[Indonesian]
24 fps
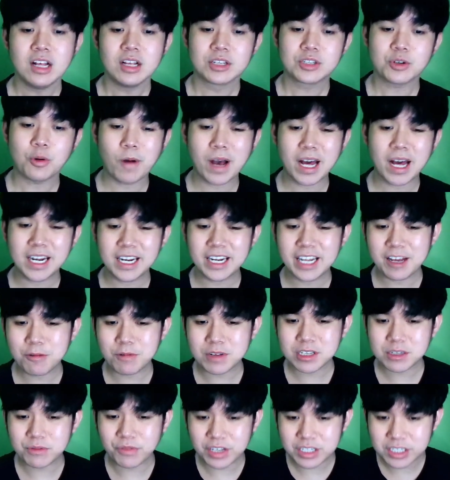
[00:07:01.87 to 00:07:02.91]
So Wendy
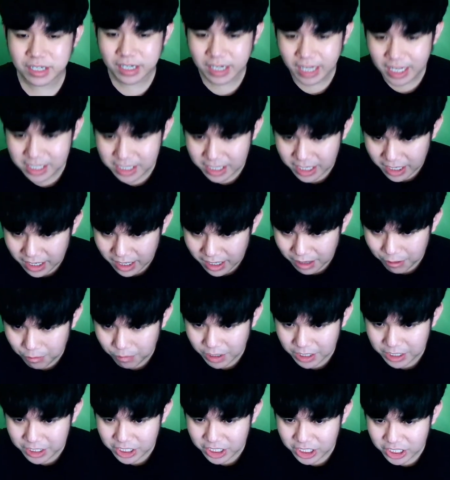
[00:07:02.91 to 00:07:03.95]
was featured as singer in
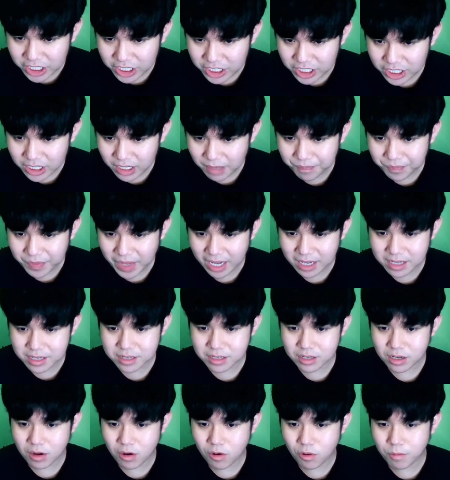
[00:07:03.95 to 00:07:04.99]
which
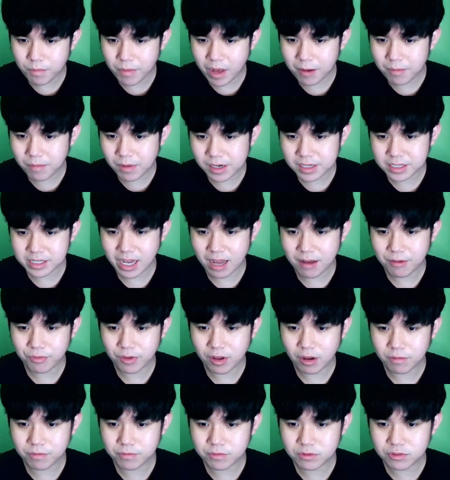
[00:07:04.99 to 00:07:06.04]
EXO members MV
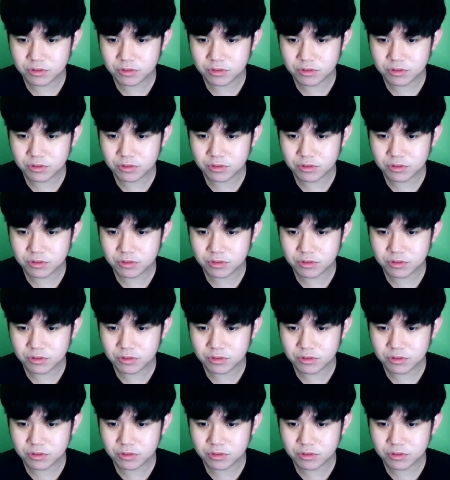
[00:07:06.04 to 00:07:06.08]
of